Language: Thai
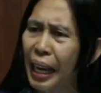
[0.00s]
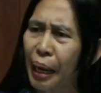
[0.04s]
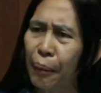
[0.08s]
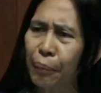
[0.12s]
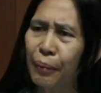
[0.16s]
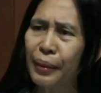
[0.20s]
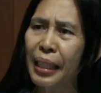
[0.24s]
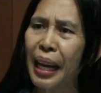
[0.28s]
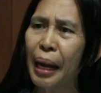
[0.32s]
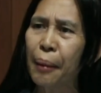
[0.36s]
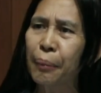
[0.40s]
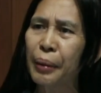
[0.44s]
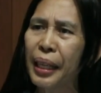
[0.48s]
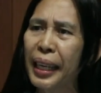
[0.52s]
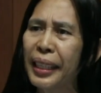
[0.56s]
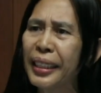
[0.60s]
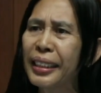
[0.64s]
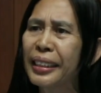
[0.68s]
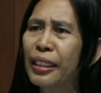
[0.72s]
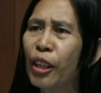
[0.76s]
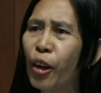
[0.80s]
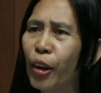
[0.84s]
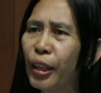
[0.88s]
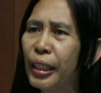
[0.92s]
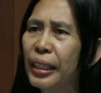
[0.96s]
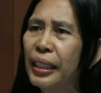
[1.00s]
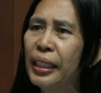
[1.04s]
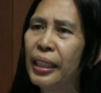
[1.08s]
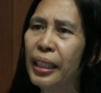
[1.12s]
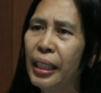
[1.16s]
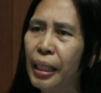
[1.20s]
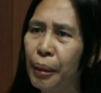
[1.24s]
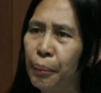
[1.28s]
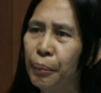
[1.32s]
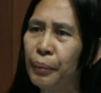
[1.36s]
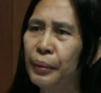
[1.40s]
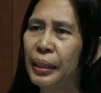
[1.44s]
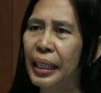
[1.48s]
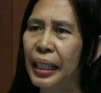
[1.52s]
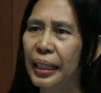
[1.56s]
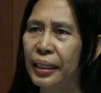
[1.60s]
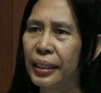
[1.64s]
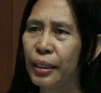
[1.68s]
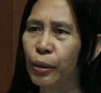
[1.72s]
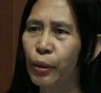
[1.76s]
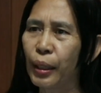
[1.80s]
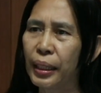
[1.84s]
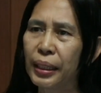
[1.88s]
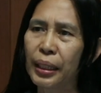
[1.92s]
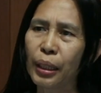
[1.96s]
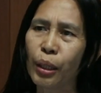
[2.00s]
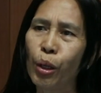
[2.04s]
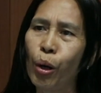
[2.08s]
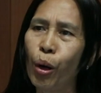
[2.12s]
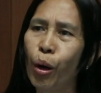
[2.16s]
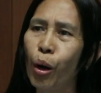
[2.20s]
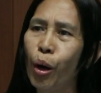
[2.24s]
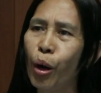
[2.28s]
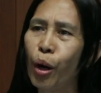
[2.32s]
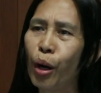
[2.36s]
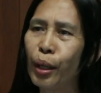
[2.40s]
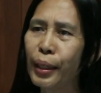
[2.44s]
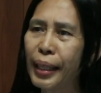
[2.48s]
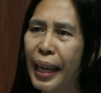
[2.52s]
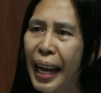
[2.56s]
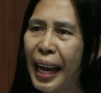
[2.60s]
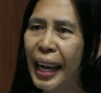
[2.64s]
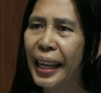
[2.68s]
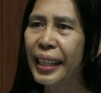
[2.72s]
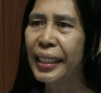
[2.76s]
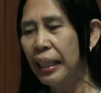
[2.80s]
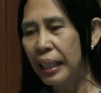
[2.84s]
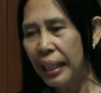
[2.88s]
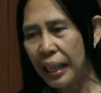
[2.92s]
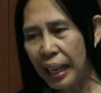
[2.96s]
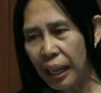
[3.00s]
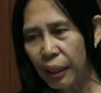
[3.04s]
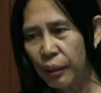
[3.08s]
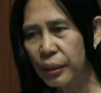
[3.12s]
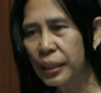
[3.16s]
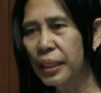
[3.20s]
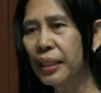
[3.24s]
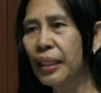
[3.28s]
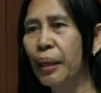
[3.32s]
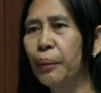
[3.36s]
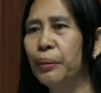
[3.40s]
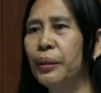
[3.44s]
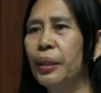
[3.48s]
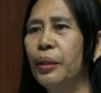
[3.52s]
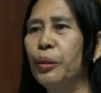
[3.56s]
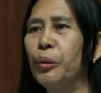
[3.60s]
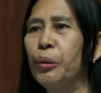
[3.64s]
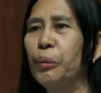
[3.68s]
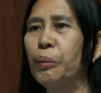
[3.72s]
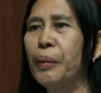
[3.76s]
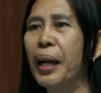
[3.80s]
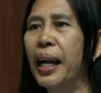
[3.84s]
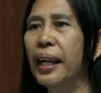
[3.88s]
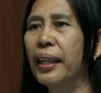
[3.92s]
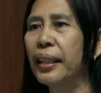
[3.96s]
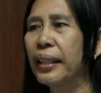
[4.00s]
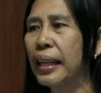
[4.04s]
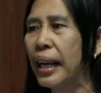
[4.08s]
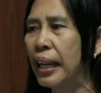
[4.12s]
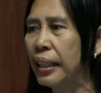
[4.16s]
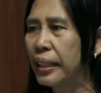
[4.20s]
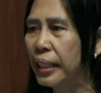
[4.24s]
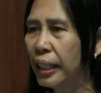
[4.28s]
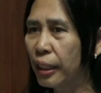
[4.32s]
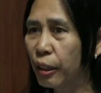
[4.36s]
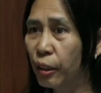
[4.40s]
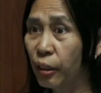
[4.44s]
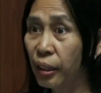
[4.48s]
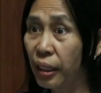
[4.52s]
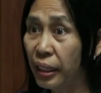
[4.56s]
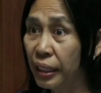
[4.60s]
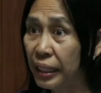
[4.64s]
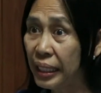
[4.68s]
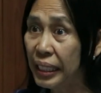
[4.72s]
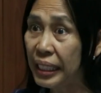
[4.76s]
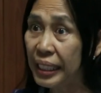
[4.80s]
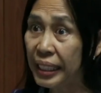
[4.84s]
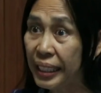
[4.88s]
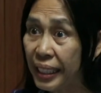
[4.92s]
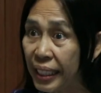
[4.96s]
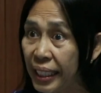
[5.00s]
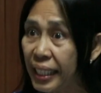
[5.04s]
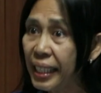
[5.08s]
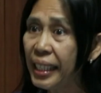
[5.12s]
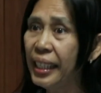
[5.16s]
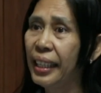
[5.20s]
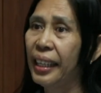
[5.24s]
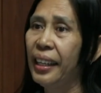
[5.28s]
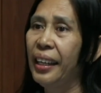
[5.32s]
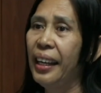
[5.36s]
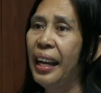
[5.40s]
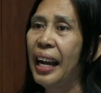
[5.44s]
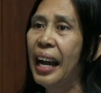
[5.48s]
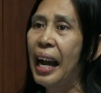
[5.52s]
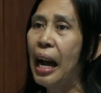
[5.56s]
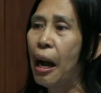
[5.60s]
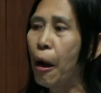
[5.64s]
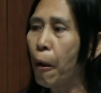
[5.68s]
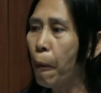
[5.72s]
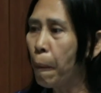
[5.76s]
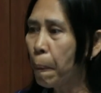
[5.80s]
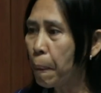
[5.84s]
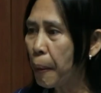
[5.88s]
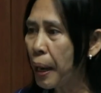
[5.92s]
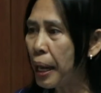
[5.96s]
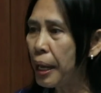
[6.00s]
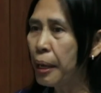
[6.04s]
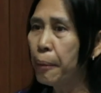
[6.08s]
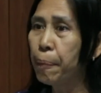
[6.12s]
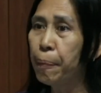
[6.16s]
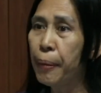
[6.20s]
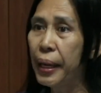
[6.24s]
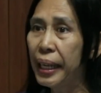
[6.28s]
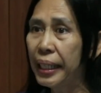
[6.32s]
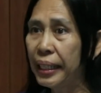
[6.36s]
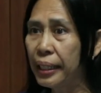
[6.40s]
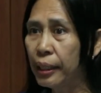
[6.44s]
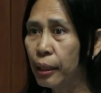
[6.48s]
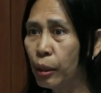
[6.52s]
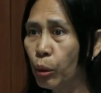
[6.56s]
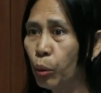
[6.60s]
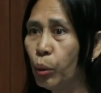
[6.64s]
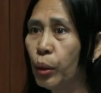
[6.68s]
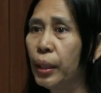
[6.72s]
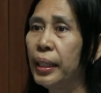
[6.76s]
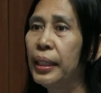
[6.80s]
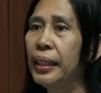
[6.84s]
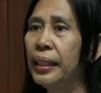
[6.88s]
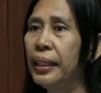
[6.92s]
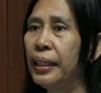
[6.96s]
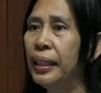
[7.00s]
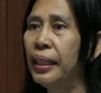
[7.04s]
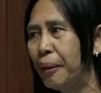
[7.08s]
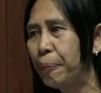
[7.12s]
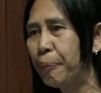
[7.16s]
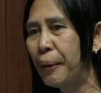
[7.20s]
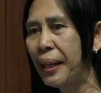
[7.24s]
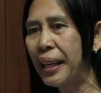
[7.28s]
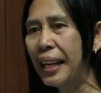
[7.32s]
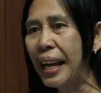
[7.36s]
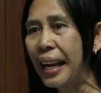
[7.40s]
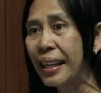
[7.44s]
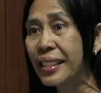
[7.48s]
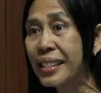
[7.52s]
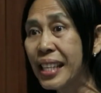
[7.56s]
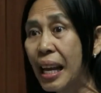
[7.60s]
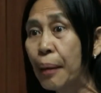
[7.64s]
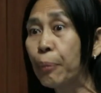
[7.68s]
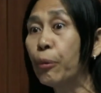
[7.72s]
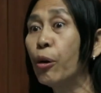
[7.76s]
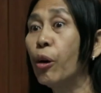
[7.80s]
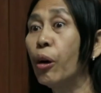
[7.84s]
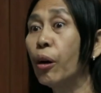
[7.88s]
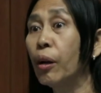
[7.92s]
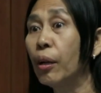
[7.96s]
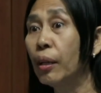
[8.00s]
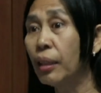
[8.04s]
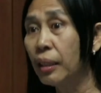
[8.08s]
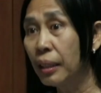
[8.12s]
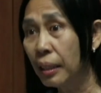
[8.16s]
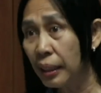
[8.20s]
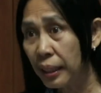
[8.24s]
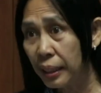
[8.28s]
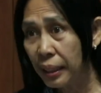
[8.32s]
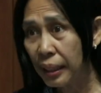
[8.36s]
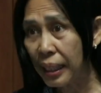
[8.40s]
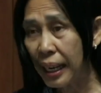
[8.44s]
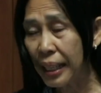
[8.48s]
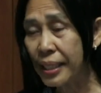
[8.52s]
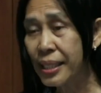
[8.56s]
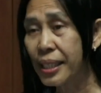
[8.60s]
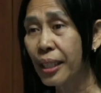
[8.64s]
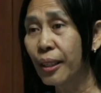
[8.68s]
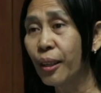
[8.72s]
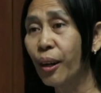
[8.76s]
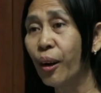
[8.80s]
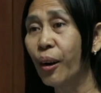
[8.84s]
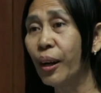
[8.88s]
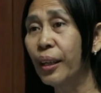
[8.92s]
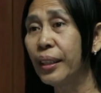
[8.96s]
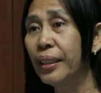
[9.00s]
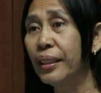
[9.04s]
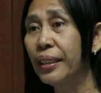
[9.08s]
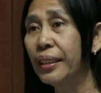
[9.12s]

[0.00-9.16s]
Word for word: ทำตามขั้นตอนเดิมเนี่ยกว่าจะขอได้แล้วสนับสนุนมากเลยค่ะ ในกรณีที่เอาไปเป็นทุนเป็นหลักทรัพย์ของราษฎร